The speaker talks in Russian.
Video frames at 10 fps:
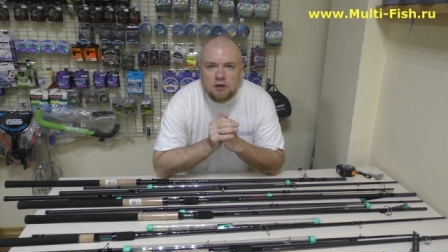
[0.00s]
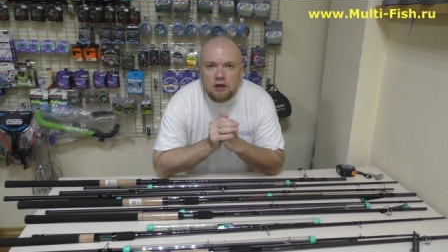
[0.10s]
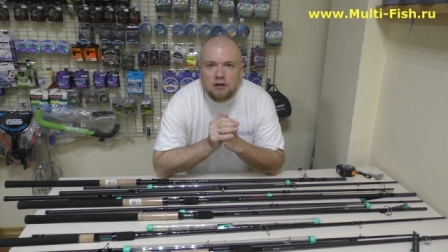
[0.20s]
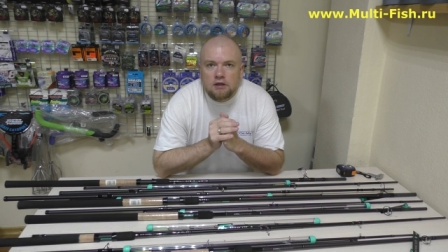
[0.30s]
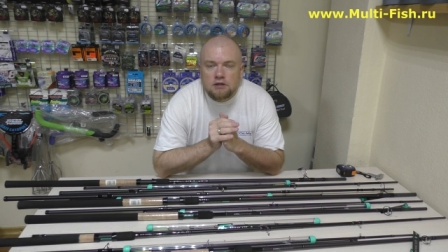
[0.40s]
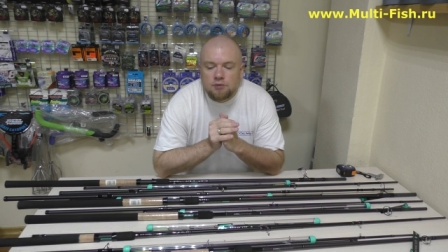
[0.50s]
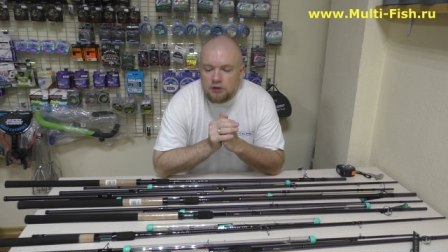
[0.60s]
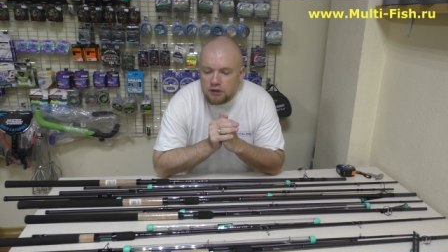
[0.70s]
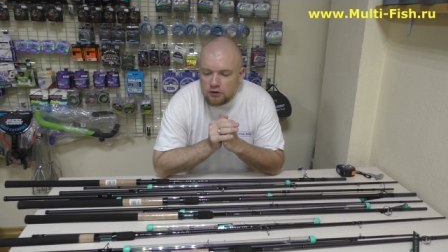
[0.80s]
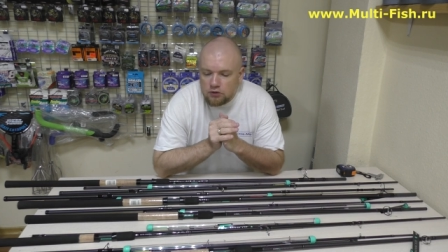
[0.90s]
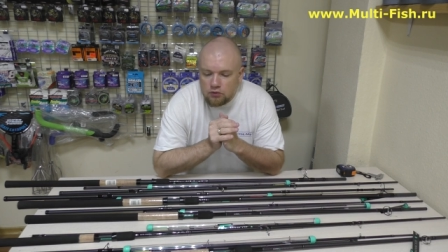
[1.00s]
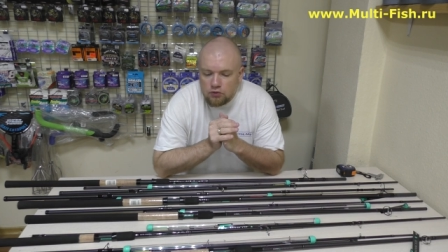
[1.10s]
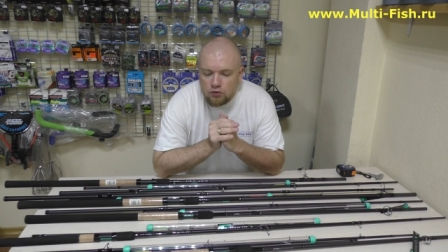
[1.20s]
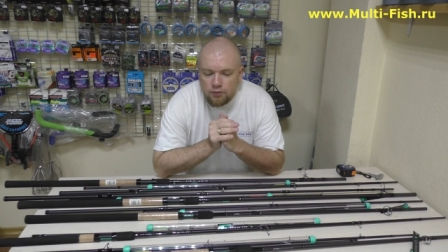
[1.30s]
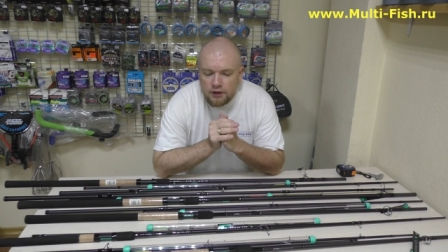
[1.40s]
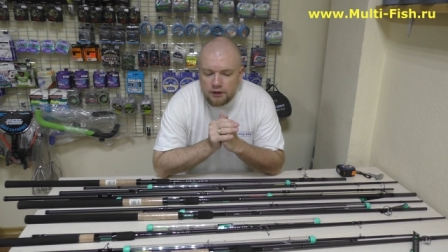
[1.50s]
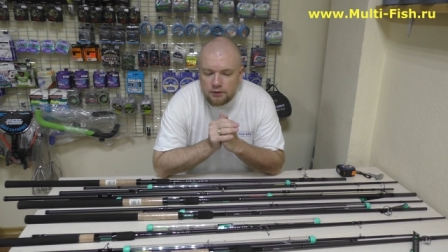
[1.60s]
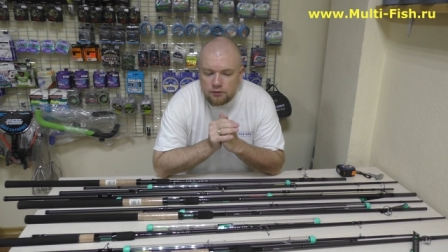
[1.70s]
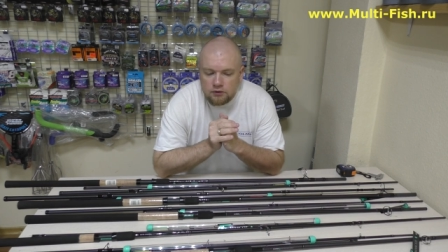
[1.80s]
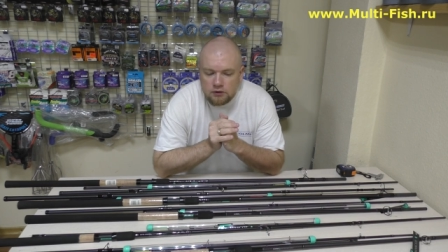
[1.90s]
одна сменяет другую,
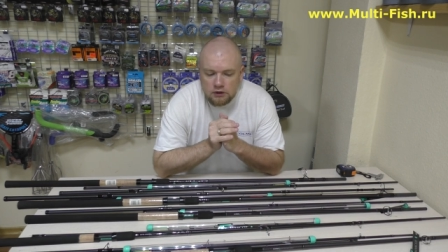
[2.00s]
поэтому